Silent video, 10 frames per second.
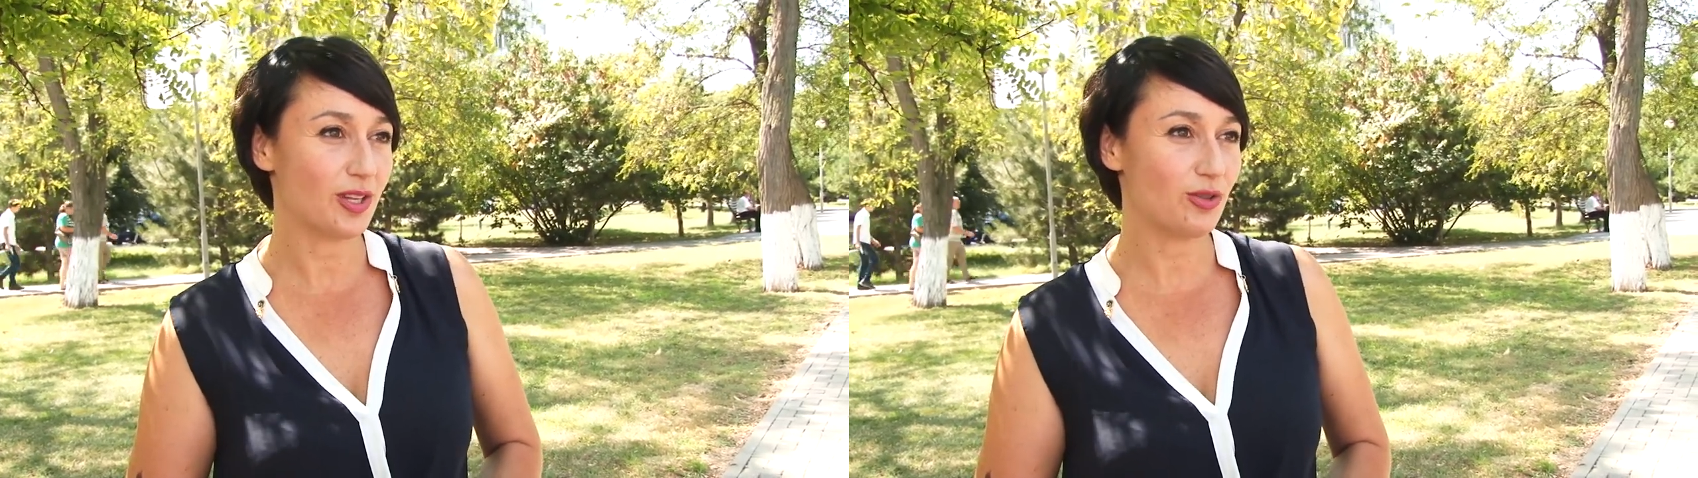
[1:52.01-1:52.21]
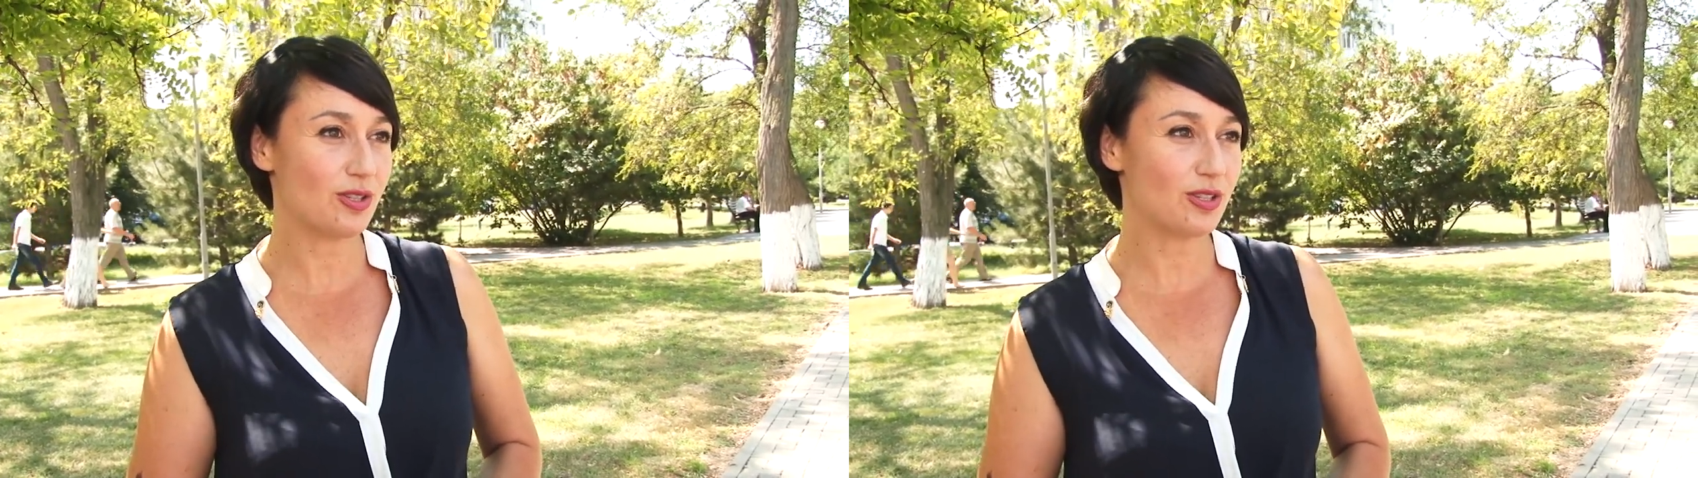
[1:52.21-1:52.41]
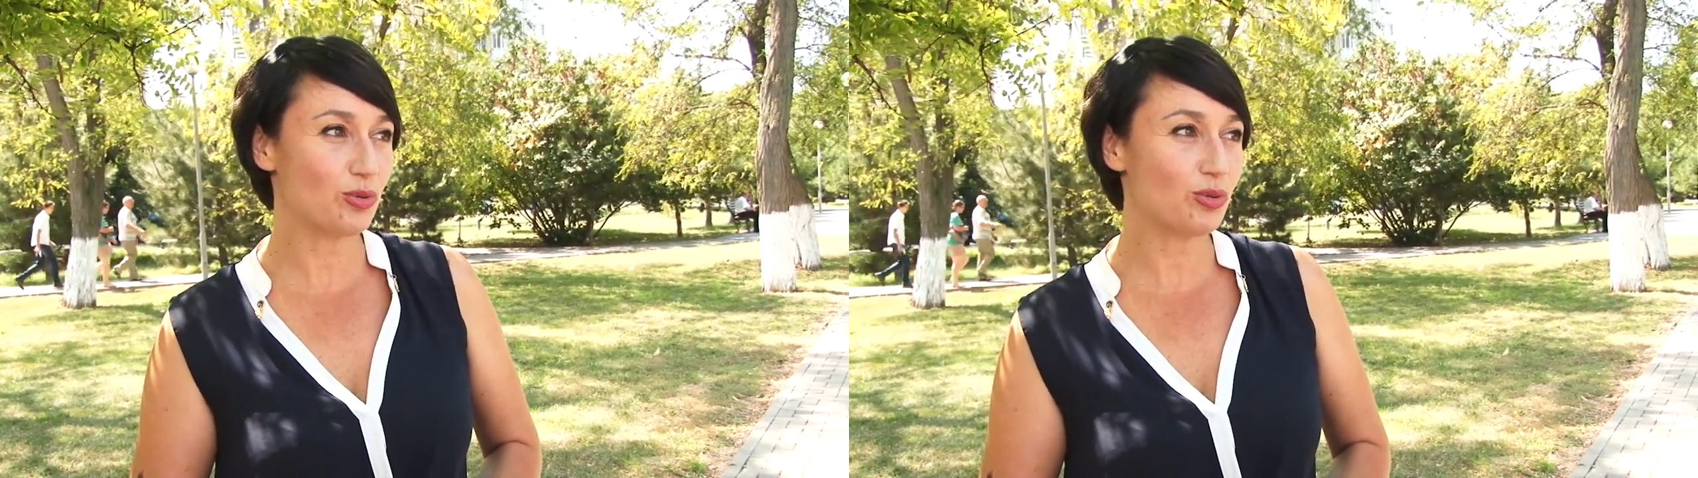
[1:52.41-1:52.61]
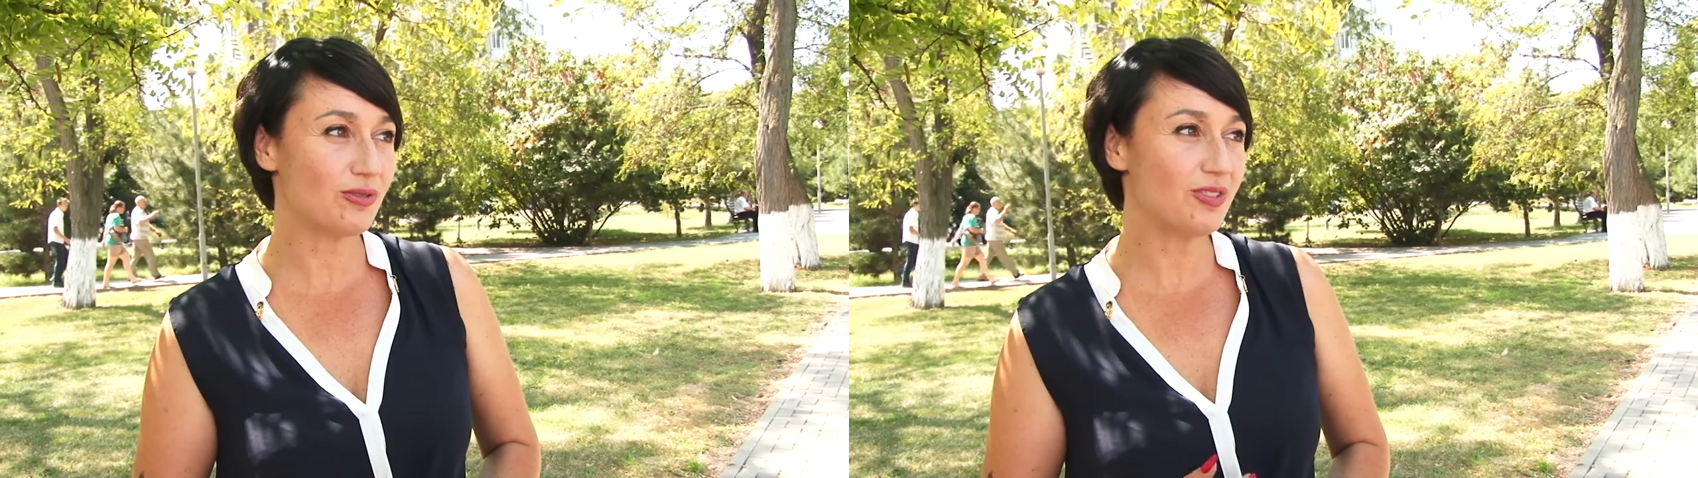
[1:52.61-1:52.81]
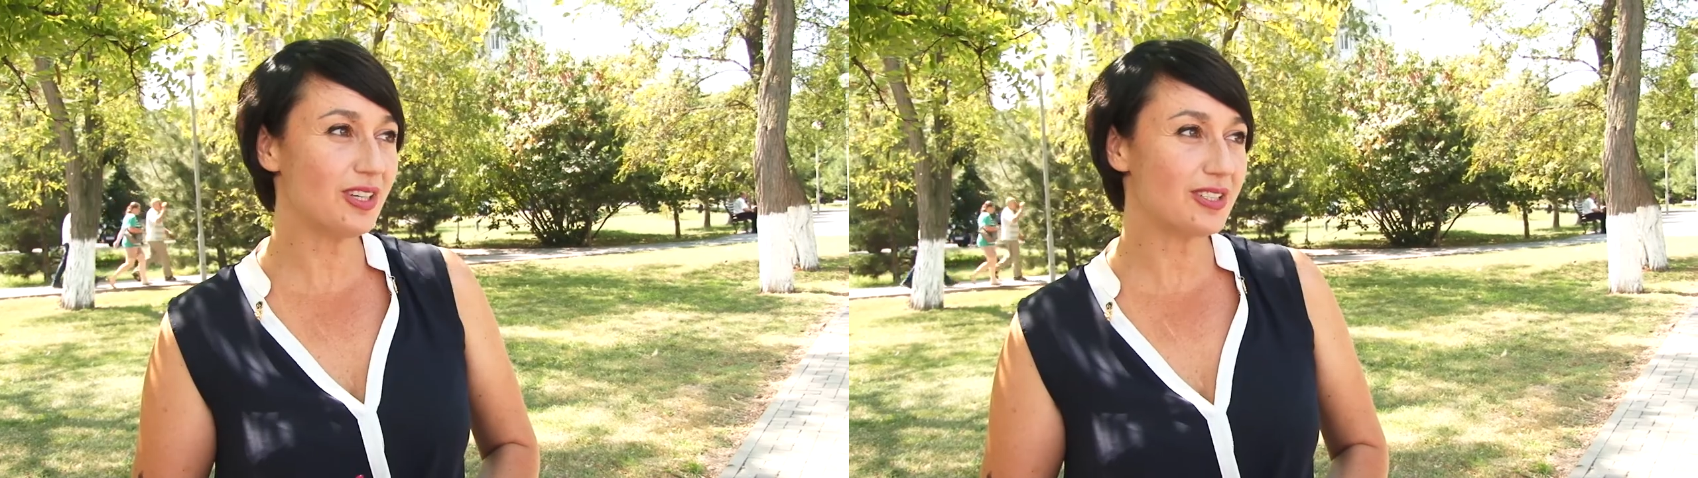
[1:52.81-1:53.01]
То есть это тот
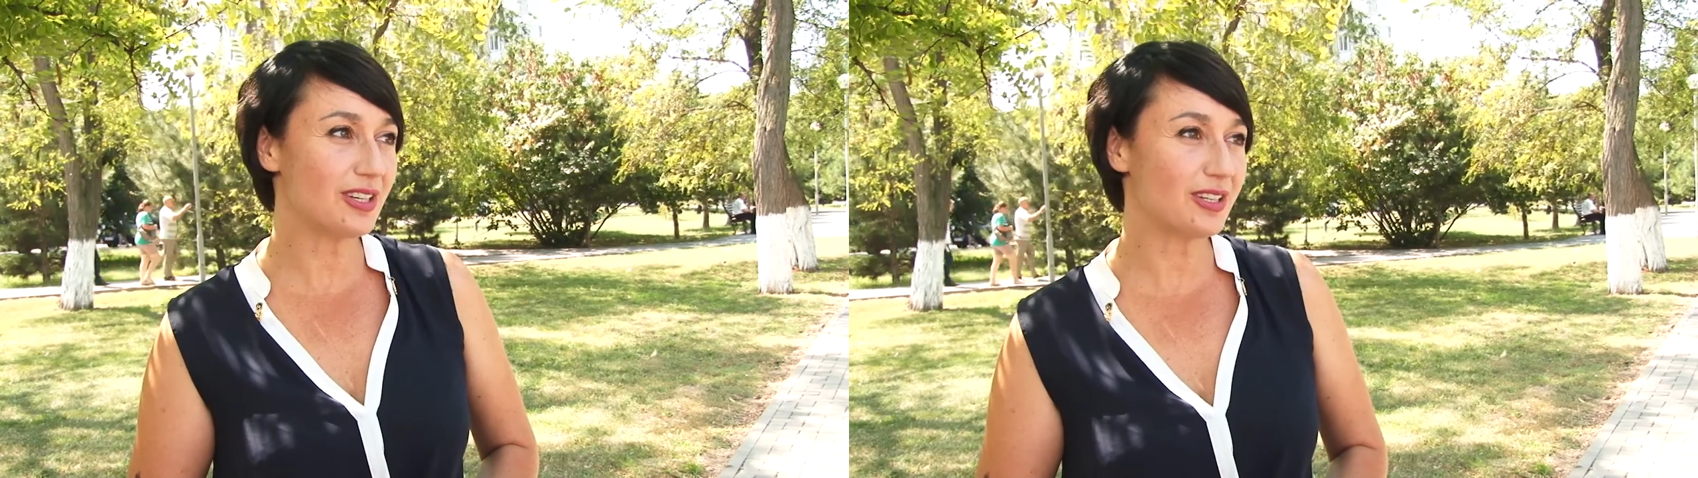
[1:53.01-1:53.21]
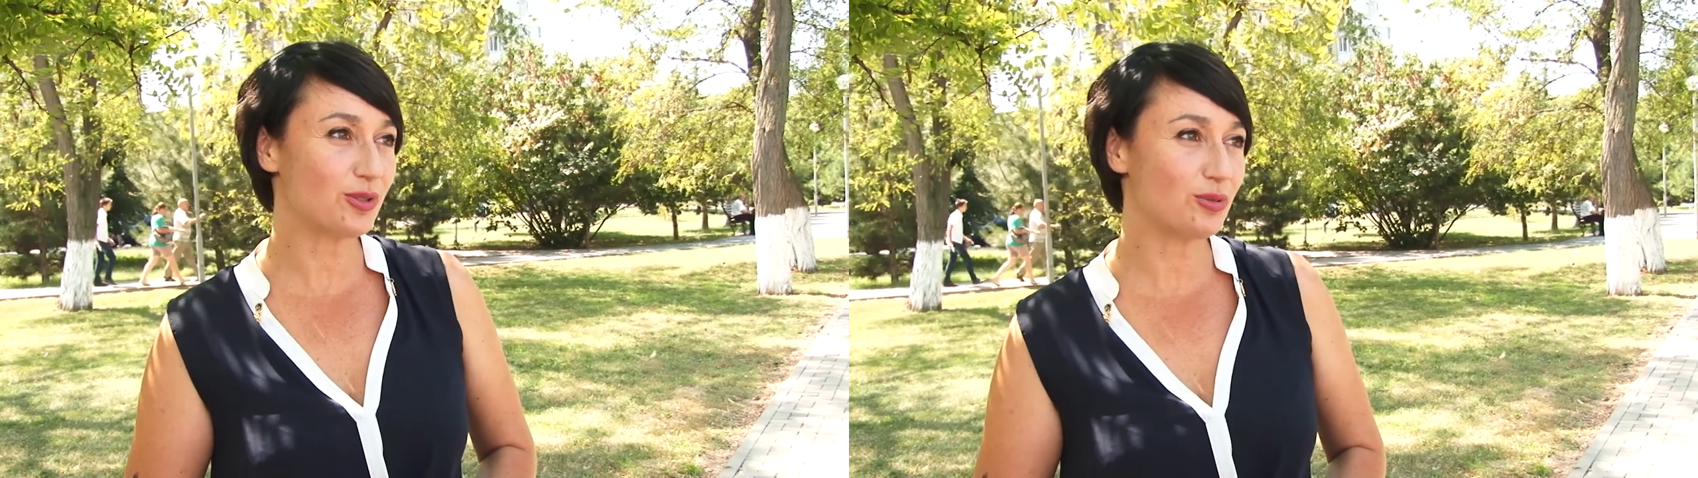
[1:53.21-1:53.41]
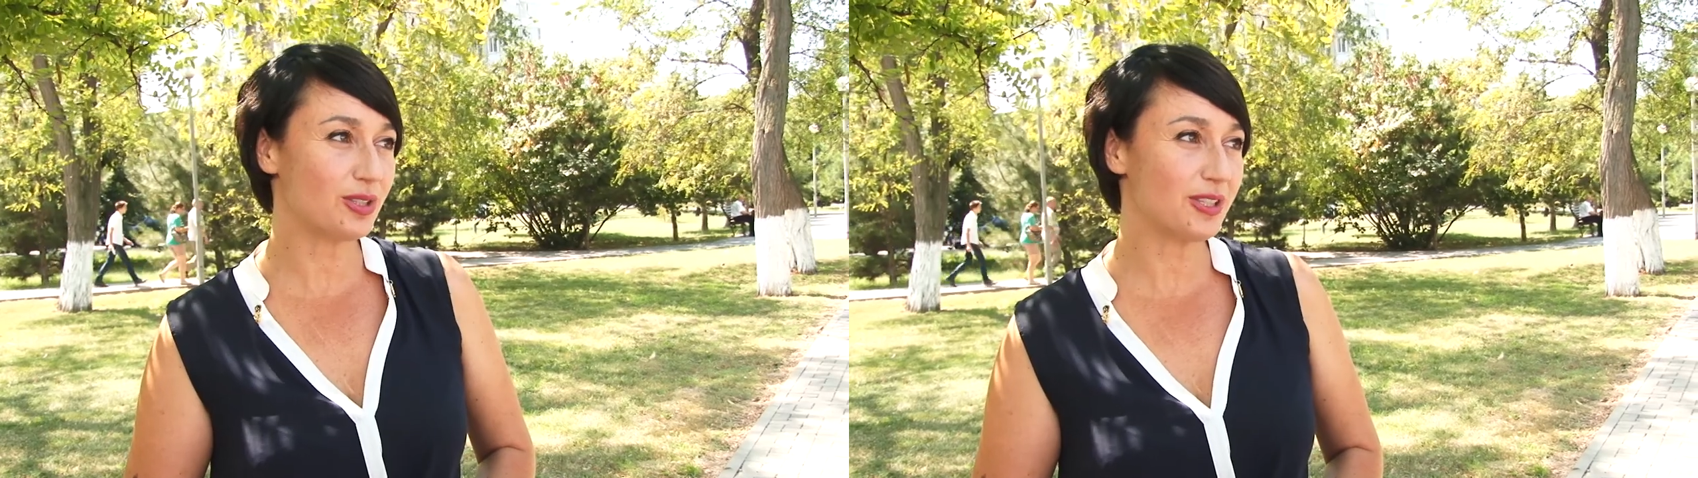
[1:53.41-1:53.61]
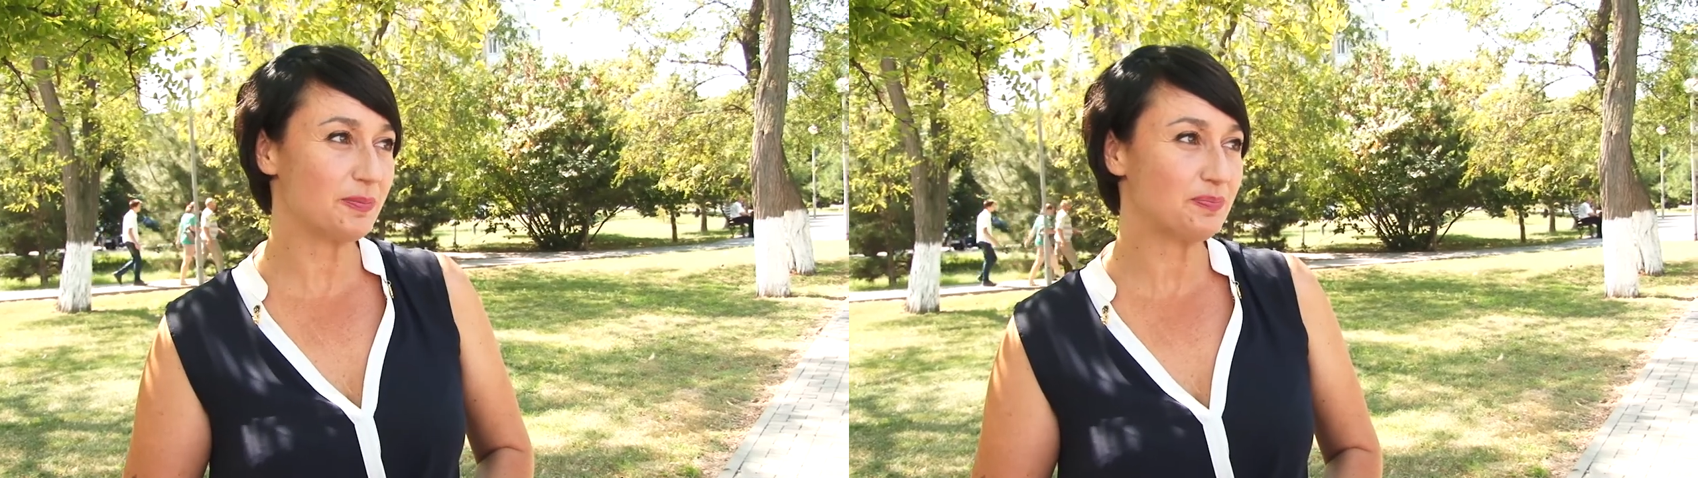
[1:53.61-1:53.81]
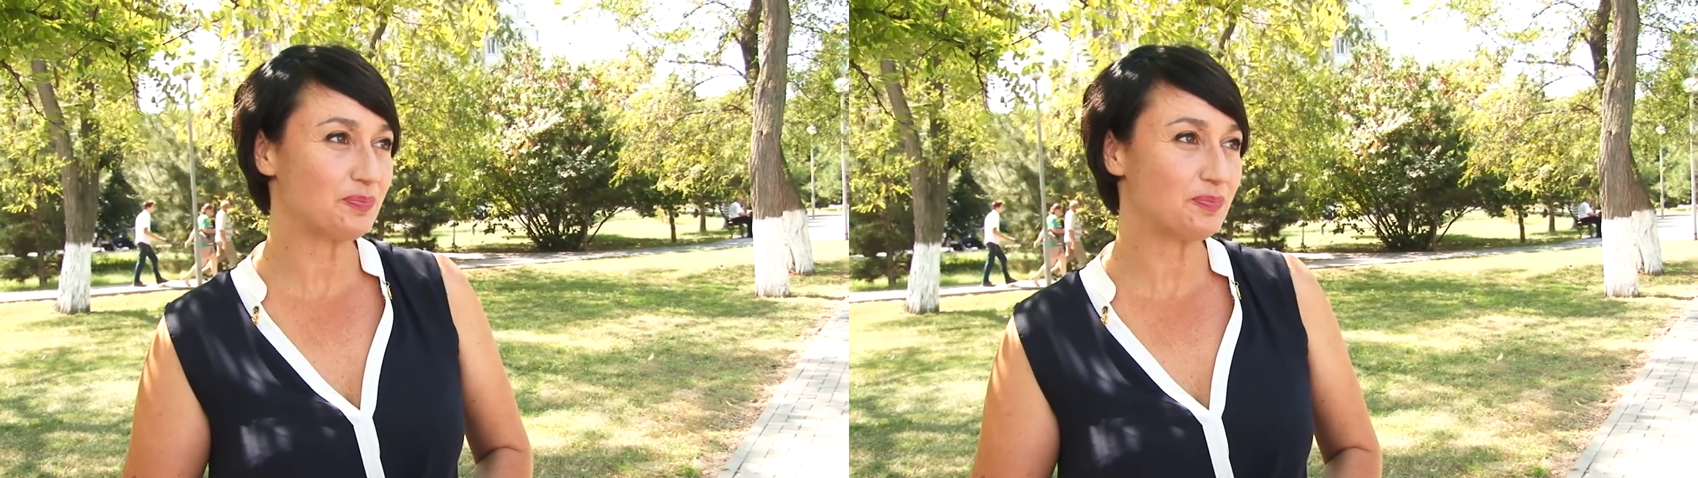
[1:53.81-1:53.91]
двигатель, который